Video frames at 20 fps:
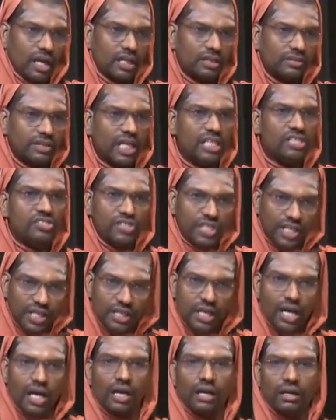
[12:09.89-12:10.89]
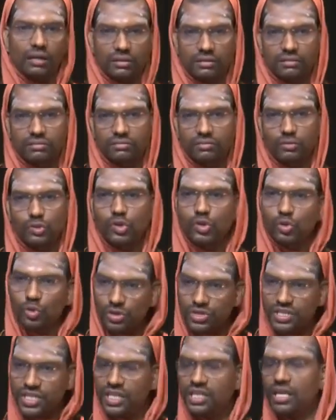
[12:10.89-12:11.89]
अर्थात जीना
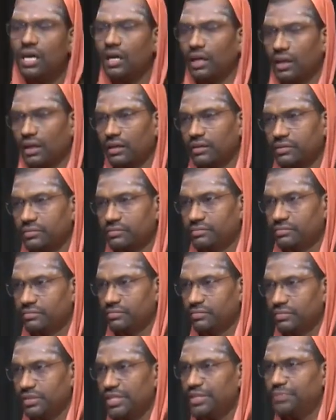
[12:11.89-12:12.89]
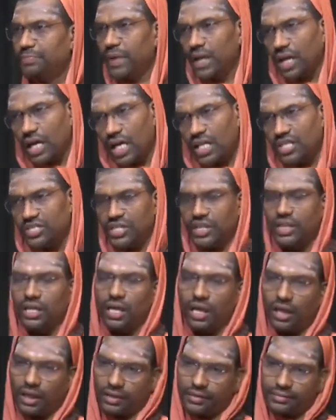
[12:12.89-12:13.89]
उसको जीना है इस प्रकार
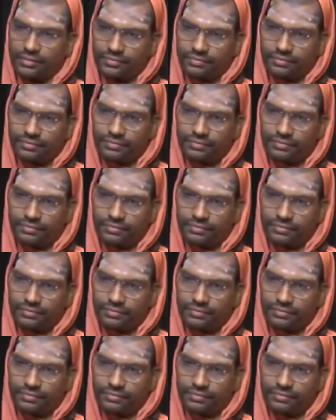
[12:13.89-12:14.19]
जीना है